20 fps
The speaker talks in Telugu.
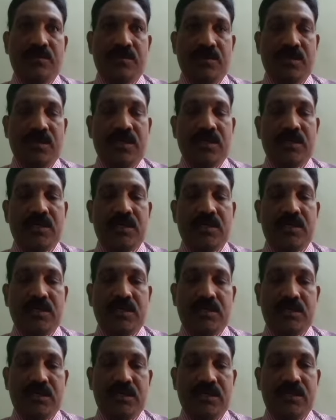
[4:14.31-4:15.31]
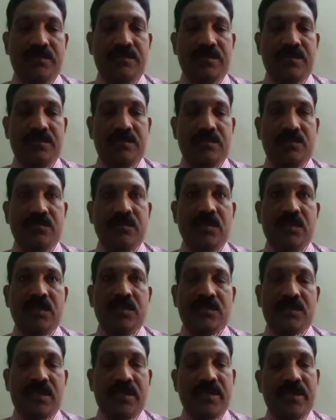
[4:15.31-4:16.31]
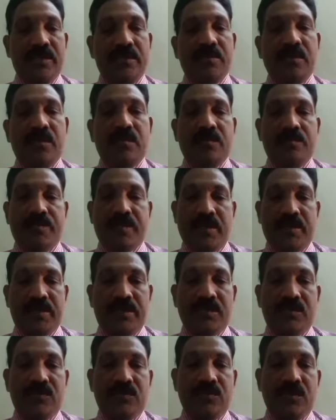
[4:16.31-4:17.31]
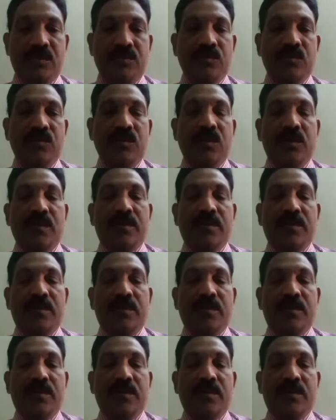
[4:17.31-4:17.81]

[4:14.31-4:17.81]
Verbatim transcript: ఆ పోరాటాన్ని అంతటికీ మేము సంఘీభావం ప్రకటిస్తున్నాము